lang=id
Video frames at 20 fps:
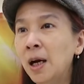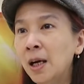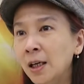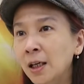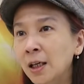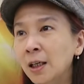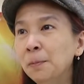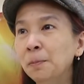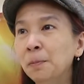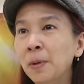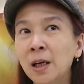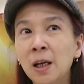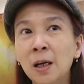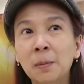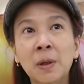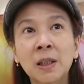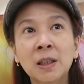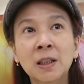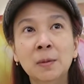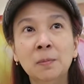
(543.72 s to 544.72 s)
baik
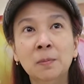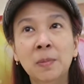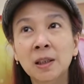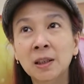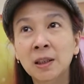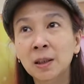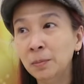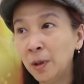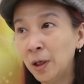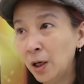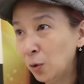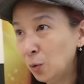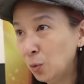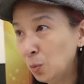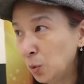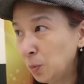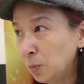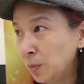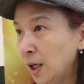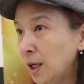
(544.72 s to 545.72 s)
kepada pasien-pasien pada
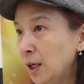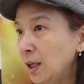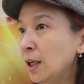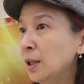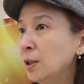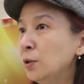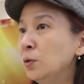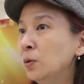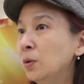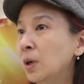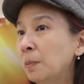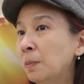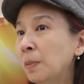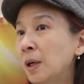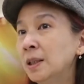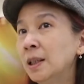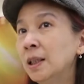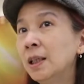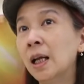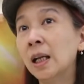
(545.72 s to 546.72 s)
umumnya dan
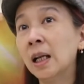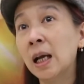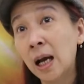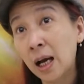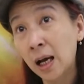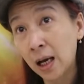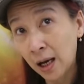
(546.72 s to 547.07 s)
juga pasien